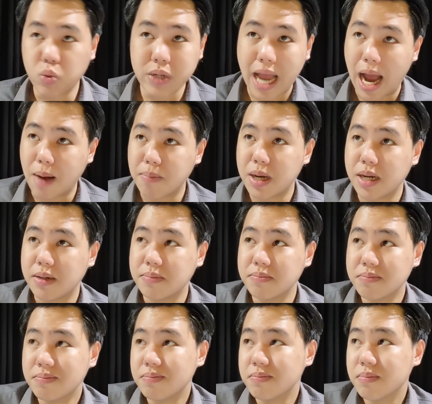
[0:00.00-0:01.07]
ทุกอย่างมัน
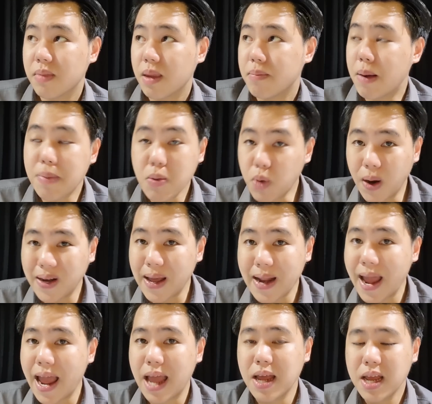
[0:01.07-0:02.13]
มันไม่เวิร์ก
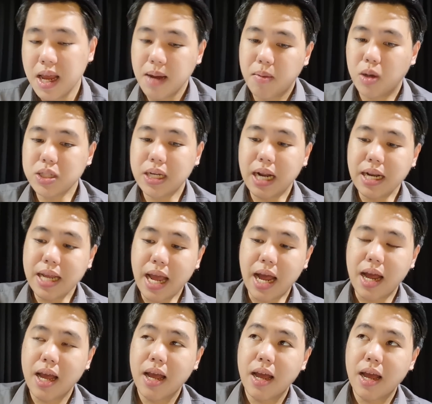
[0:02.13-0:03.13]
แน่ๆเพราะฉะนั้นเนี่ย